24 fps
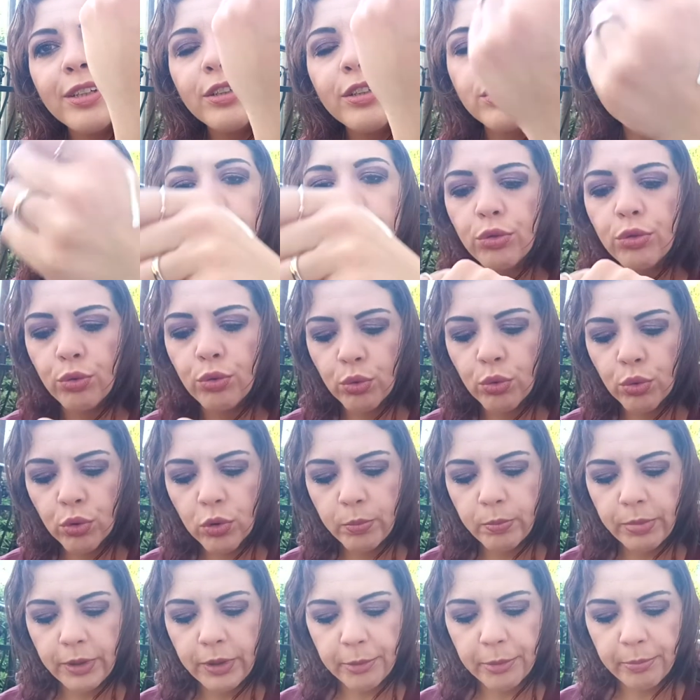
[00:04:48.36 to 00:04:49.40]

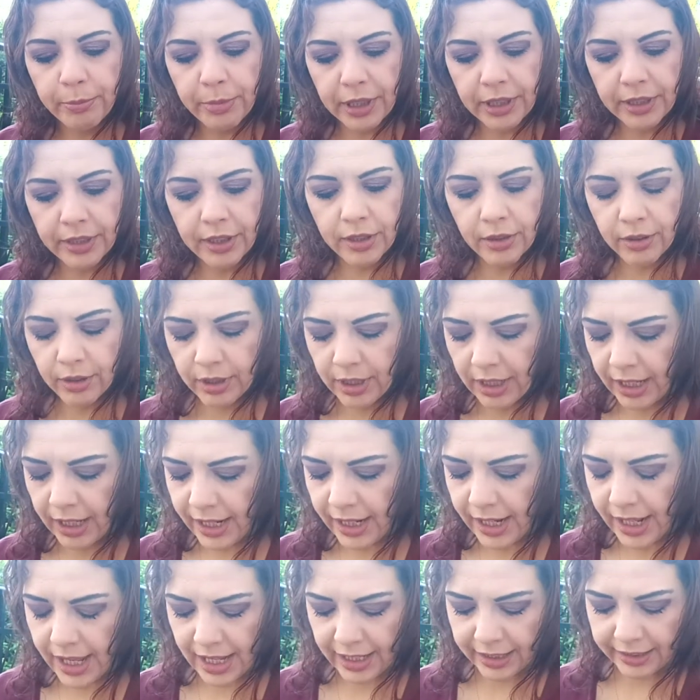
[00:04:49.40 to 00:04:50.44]
super
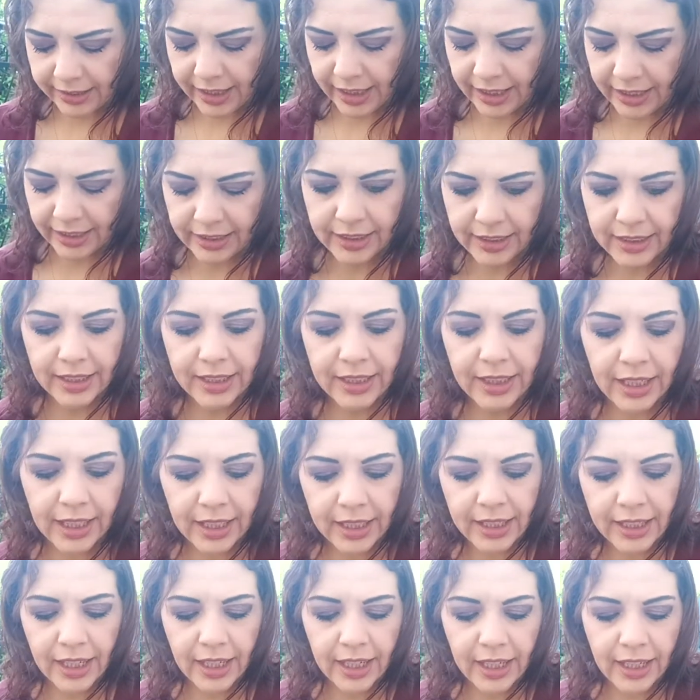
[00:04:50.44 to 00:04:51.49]
particolare ha tanti
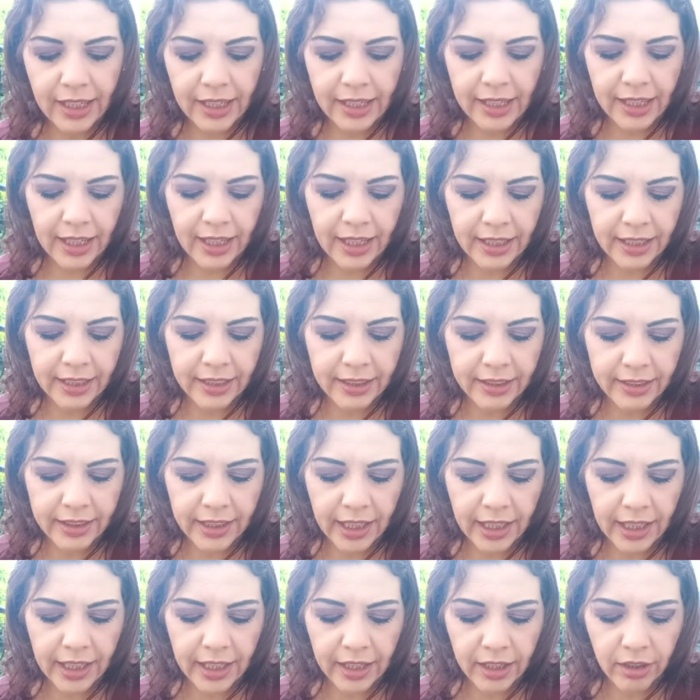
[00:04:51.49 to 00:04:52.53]
granelli
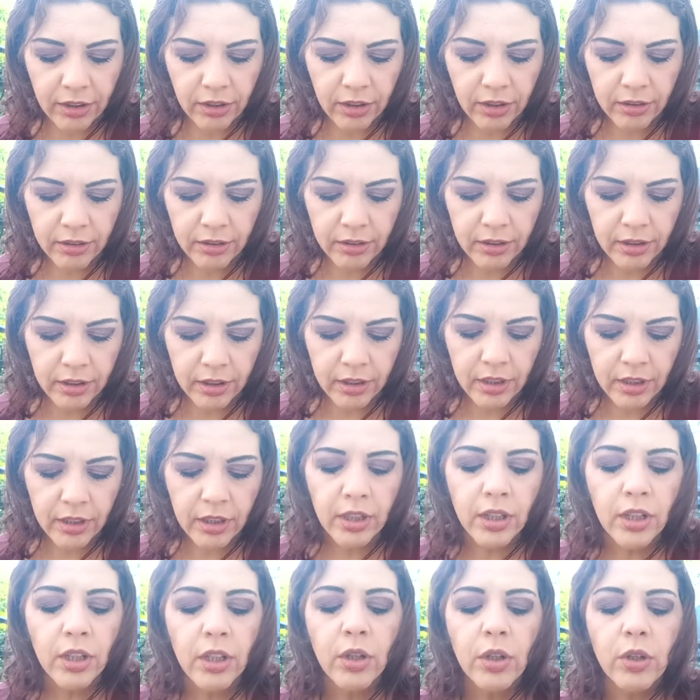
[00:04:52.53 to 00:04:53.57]
all'interno
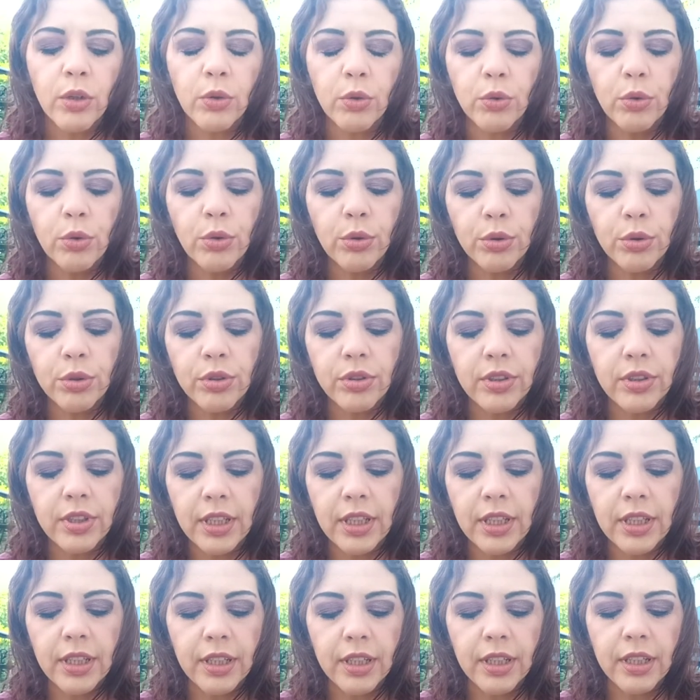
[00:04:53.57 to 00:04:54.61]
uh
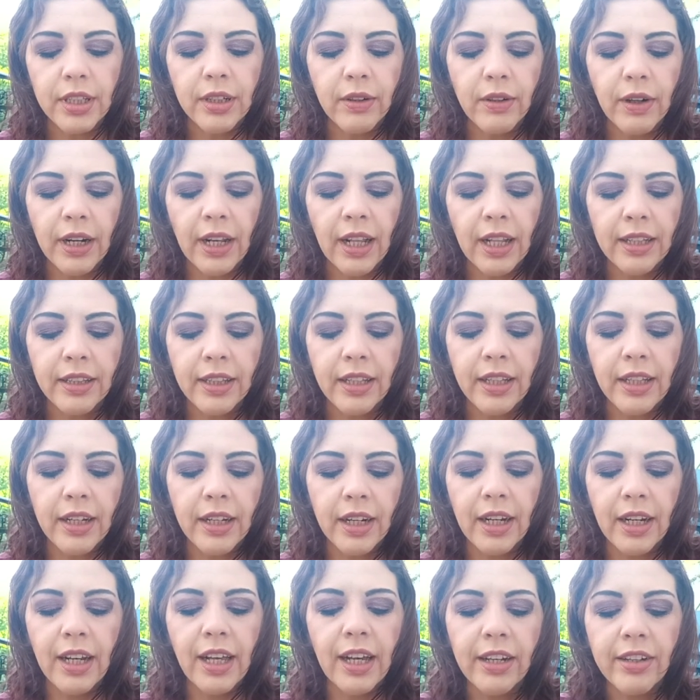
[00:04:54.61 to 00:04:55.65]
sì guardate
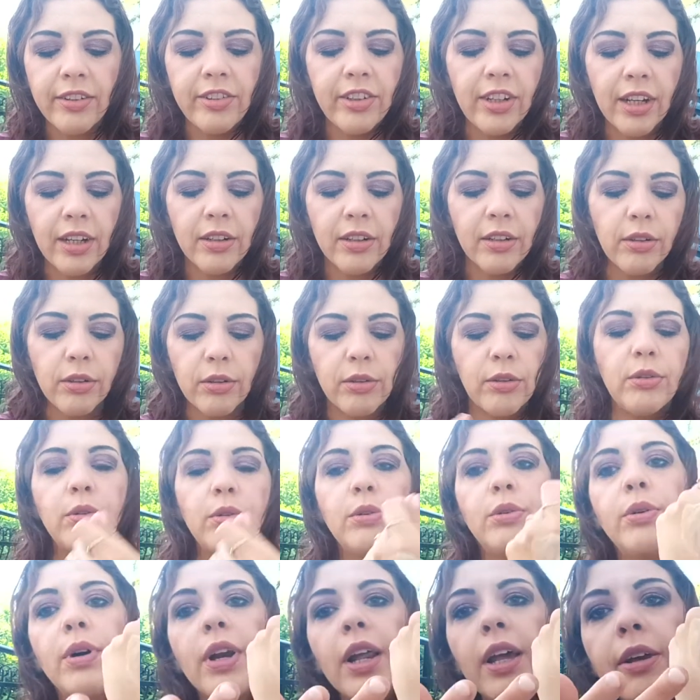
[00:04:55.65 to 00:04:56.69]
rilascia
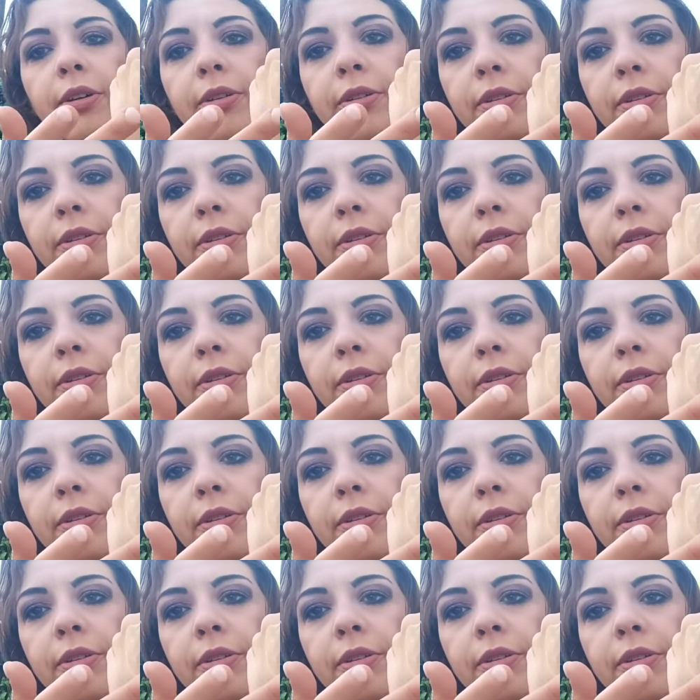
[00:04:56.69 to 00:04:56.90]
colore